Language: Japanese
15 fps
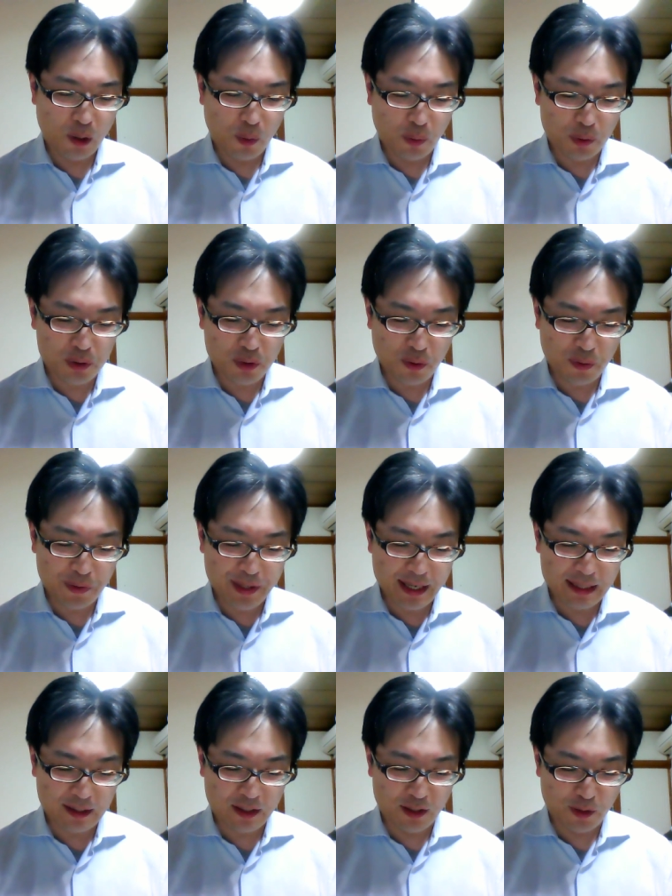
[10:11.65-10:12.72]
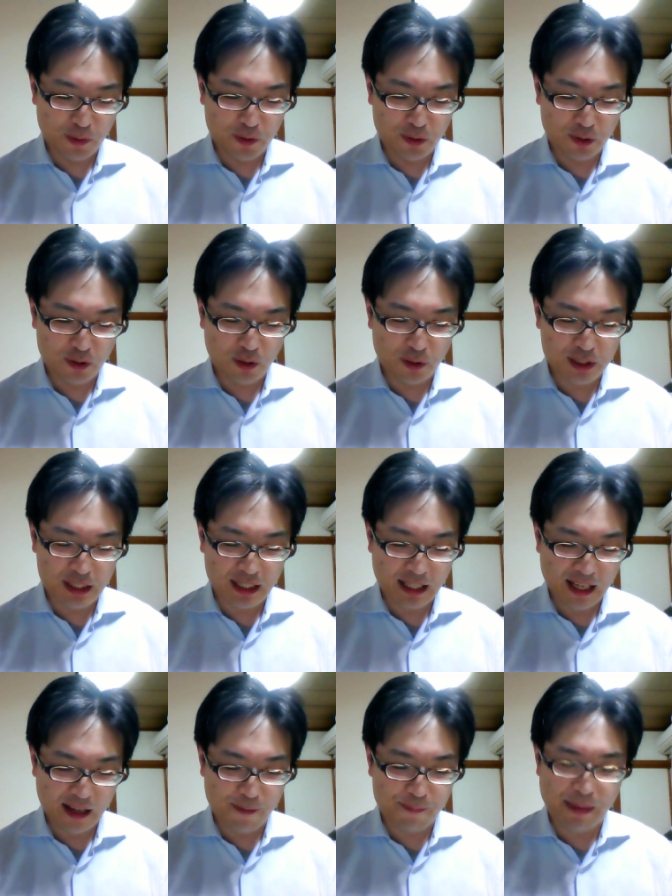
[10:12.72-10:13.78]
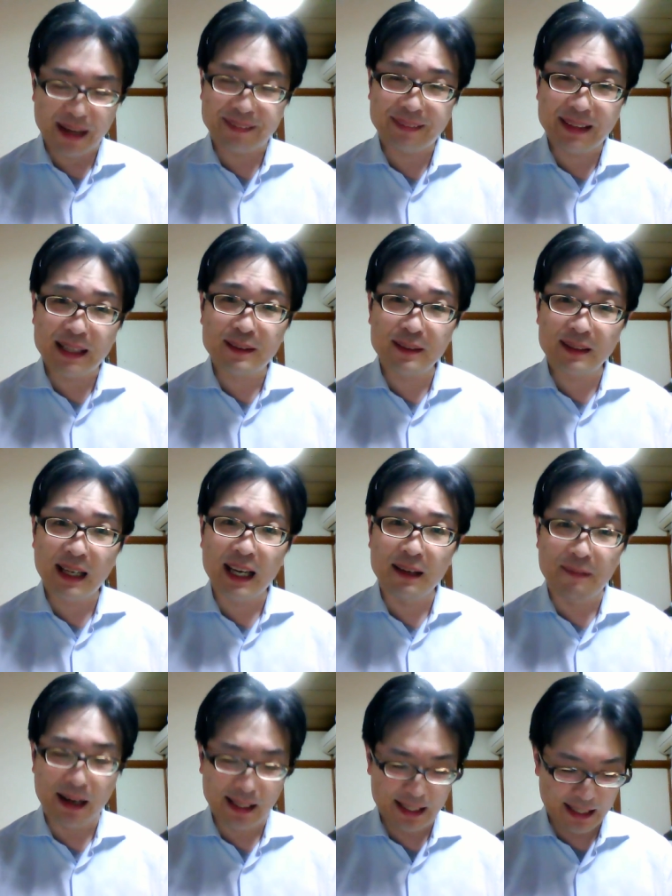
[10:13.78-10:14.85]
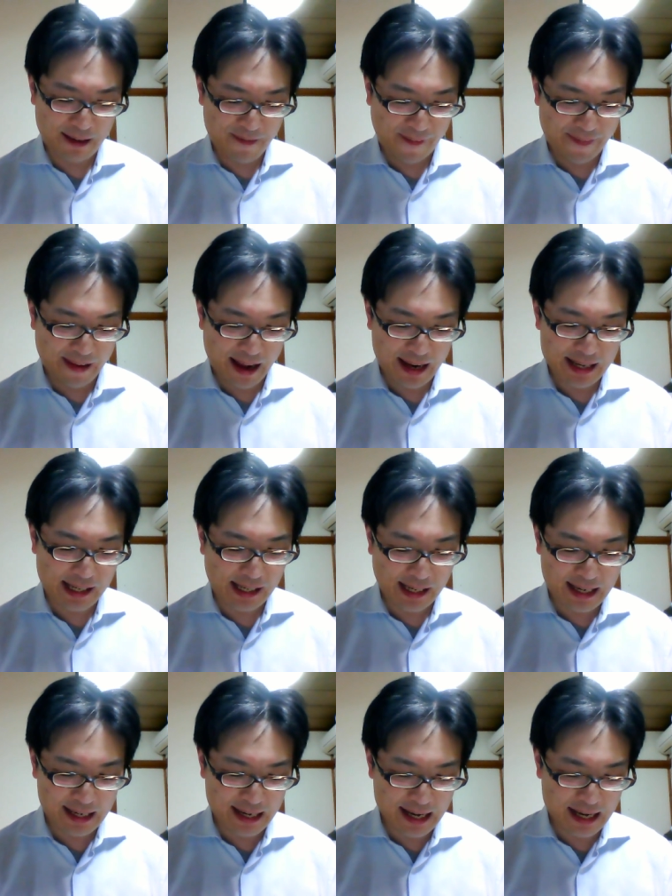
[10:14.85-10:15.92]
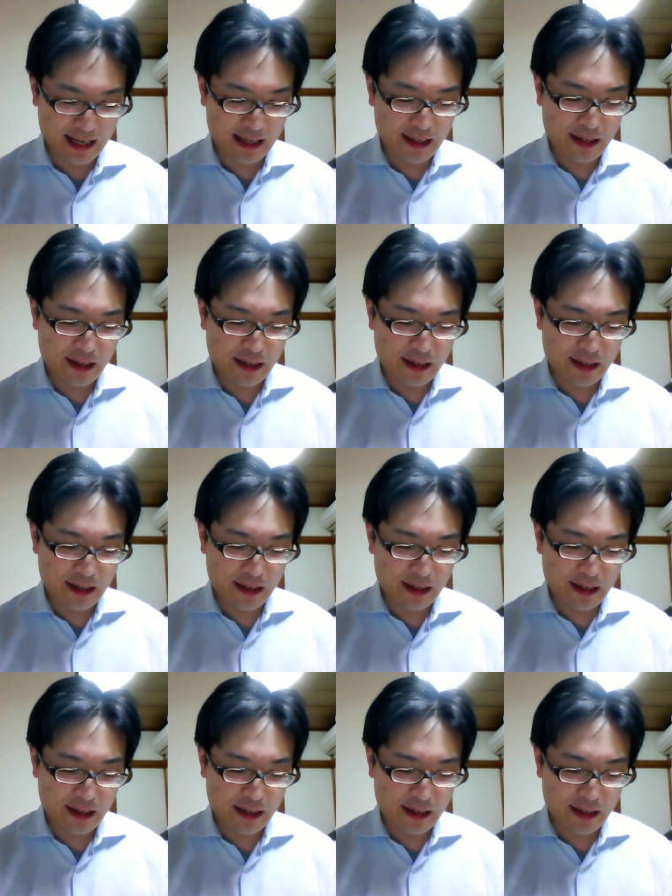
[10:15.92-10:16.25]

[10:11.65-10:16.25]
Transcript: 保障請求をする余地が全くないわけではないから